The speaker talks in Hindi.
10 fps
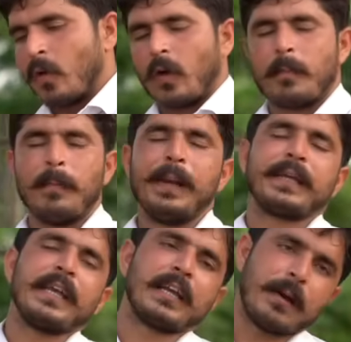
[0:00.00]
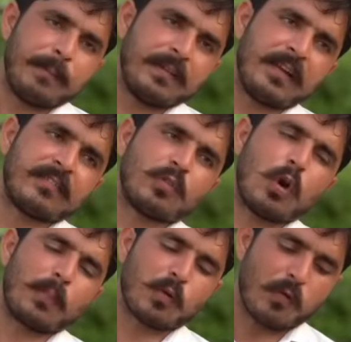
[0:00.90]
और मिल्किंग का बिज़नेस तो
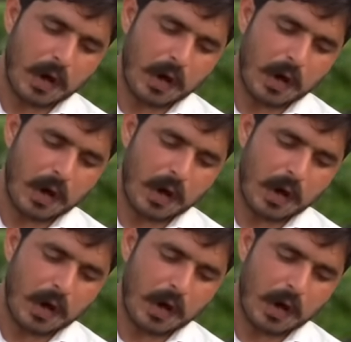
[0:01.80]
आपको